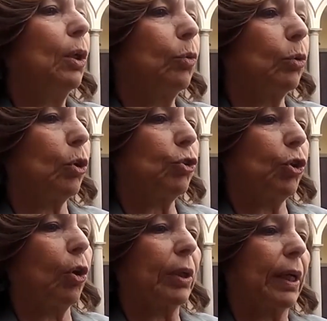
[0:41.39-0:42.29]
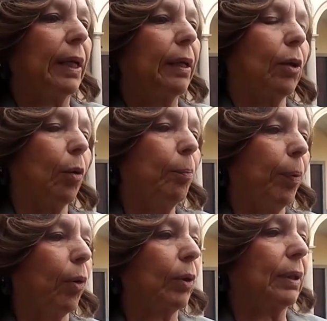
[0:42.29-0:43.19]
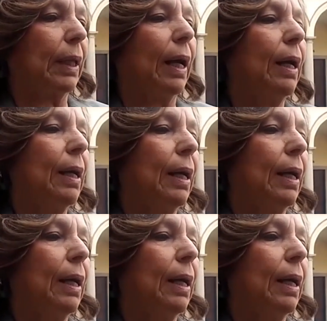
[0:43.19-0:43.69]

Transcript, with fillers: tutto ciò che comporta